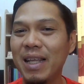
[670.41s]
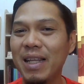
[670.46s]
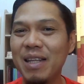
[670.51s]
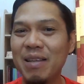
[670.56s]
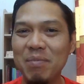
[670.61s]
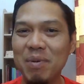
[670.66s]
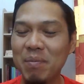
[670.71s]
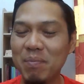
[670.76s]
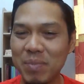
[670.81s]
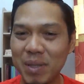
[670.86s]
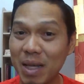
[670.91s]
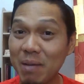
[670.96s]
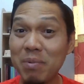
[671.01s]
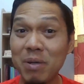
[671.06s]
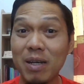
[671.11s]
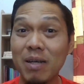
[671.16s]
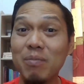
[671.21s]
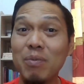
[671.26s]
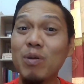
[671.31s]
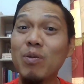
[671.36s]
ที่แบบถ้าไป
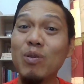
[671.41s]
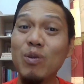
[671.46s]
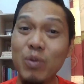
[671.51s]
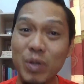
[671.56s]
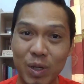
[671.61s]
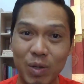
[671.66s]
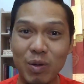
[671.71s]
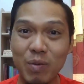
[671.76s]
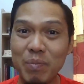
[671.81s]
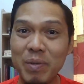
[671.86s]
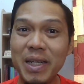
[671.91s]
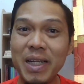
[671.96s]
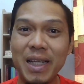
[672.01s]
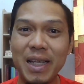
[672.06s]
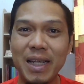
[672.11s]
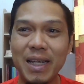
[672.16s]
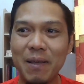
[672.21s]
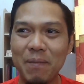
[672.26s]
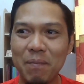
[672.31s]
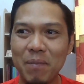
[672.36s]
เกิดเป็นอยู่ในคนไม่ดี
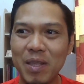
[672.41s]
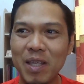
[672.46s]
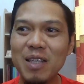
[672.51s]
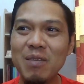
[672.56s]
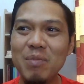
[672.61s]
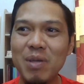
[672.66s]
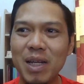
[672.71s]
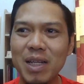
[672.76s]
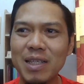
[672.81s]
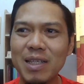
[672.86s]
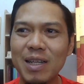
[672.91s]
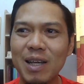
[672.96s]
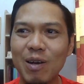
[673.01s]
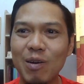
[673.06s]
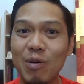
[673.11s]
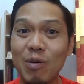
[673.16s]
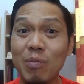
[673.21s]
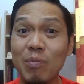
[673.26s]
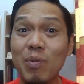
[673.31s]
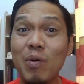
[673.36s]
เนี่ยก็จะมีลักษณะ
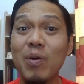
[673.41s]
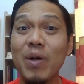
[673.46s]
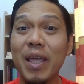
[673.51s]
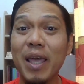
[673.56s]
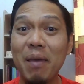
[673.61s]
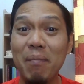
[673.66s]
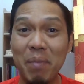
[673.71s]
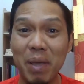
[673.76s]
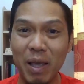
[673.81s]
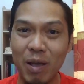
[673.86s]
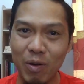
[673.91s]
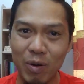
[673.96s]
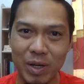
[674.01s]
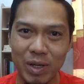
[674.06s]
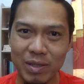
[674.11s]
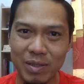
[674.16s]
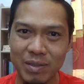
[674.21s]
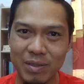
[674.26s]
ของพ่อแง่แม่งอน